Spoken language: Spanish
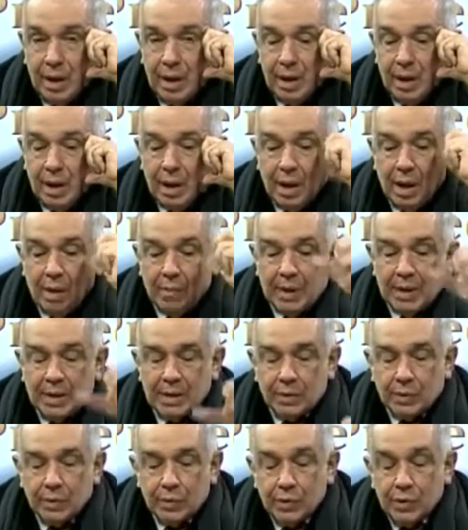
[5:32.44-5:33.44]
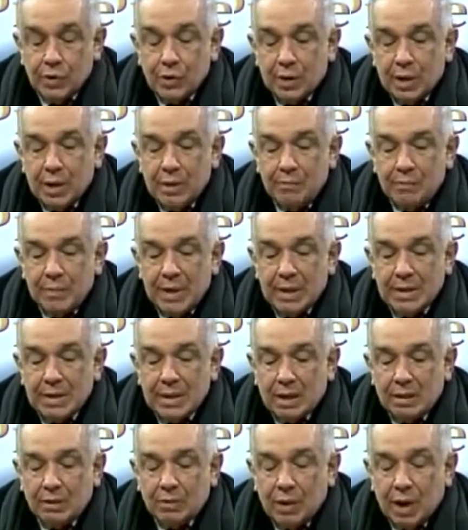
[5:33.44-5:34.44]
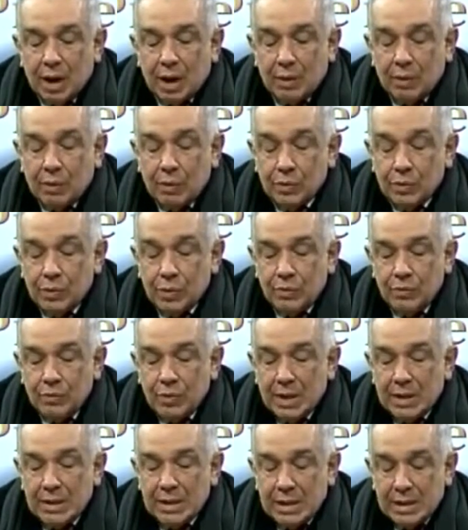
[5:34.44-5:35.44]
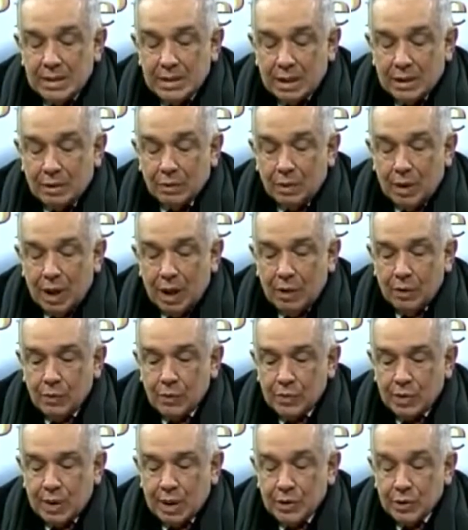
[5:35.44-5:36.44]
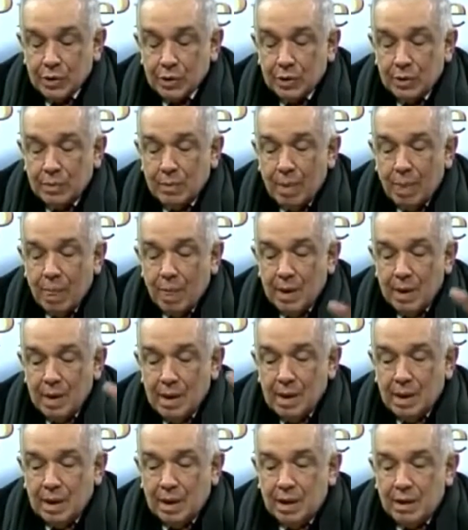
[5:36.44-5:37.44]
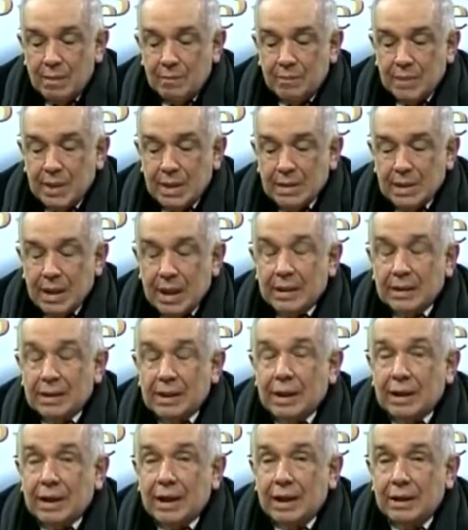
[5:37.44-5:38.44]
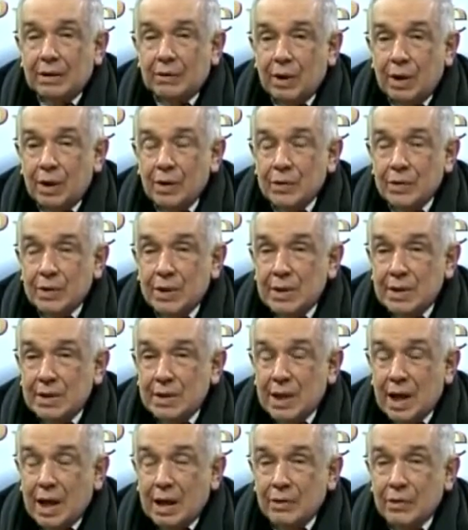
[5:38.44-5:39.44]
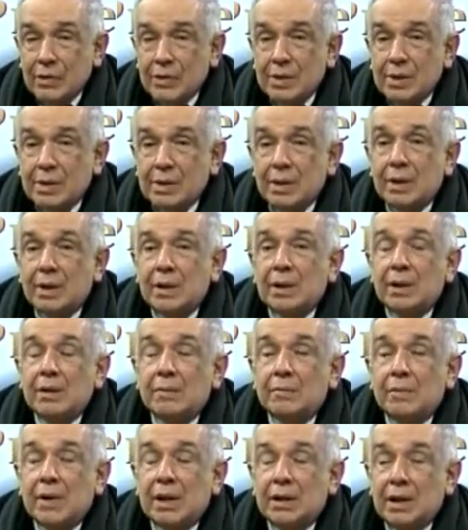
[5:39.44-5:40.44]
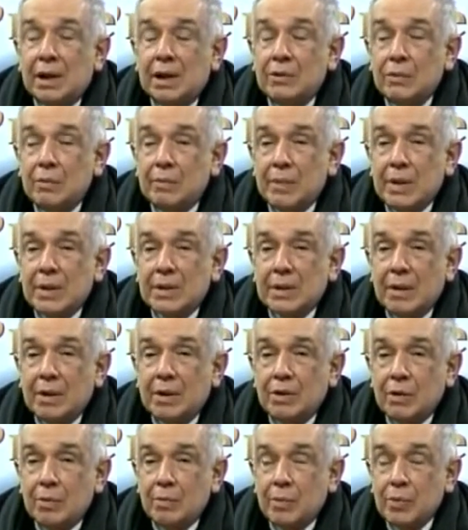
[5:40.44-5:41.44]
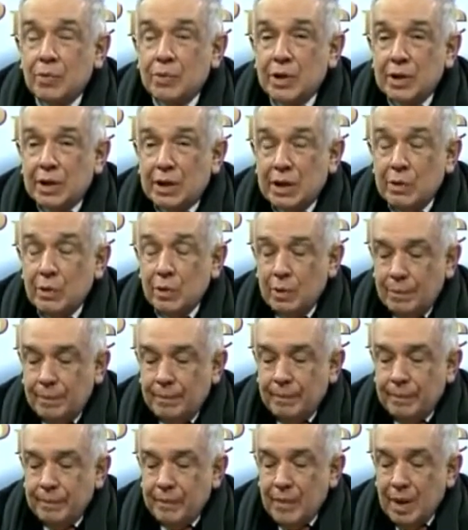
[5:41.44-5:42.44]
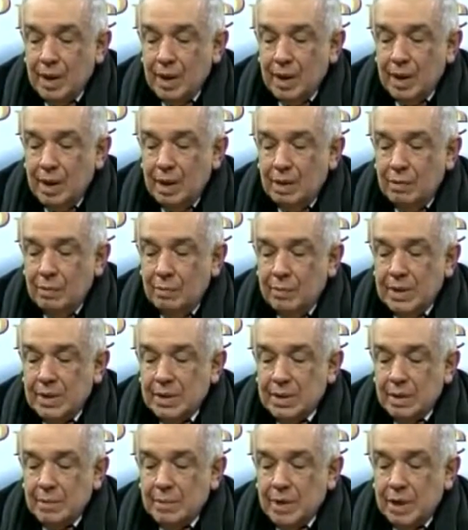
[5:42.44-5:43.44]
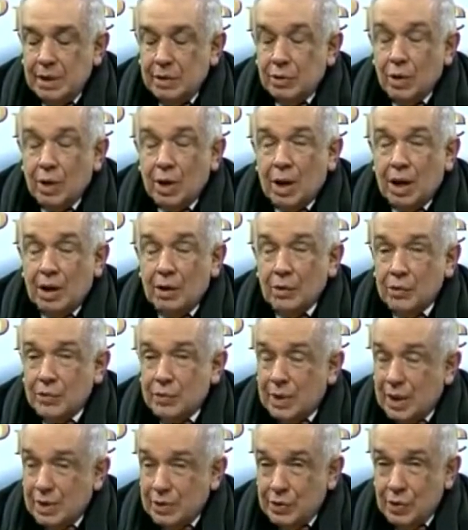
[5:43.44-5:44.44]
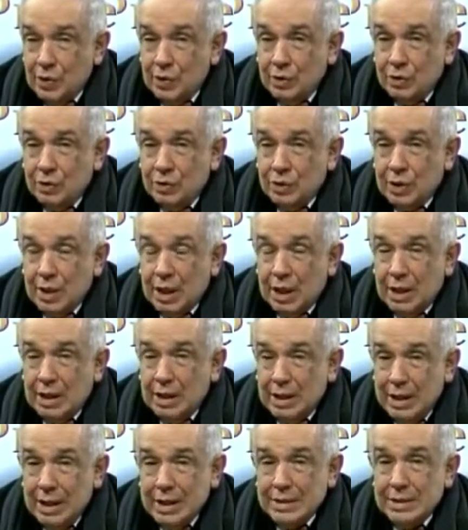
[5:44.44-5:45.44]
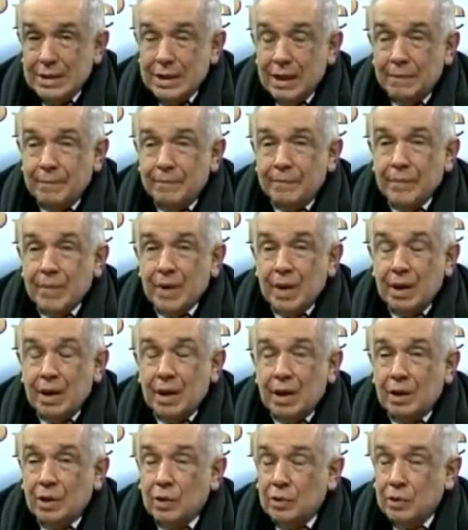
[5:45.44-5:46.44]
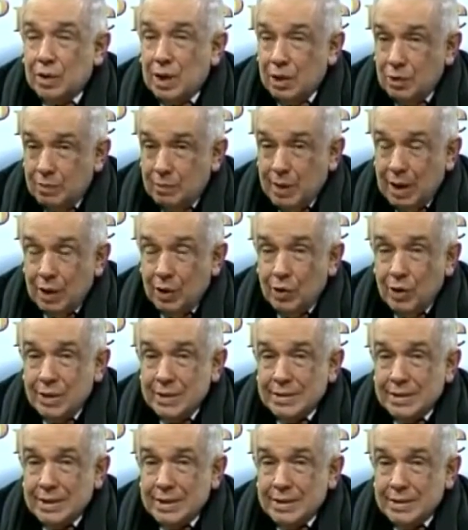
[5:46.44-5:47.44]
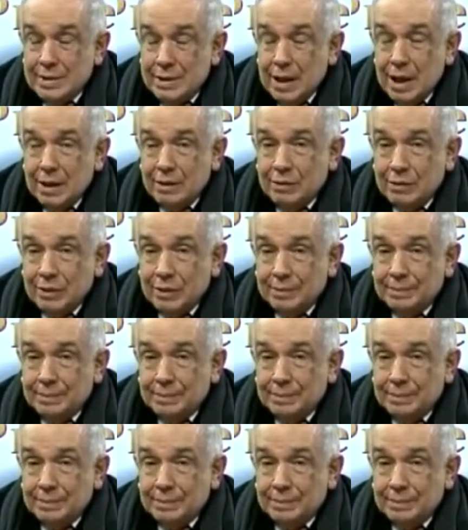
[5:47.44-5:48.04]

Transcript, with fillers: la persecución que empieza con la Revolución Francesa, con la Ilustración, que empieza atacando a los cristianos, eh, metiendo un pensamiento positivo y un pensamiento de la Ilustración contra la Iglesia y contra los valores cristianos.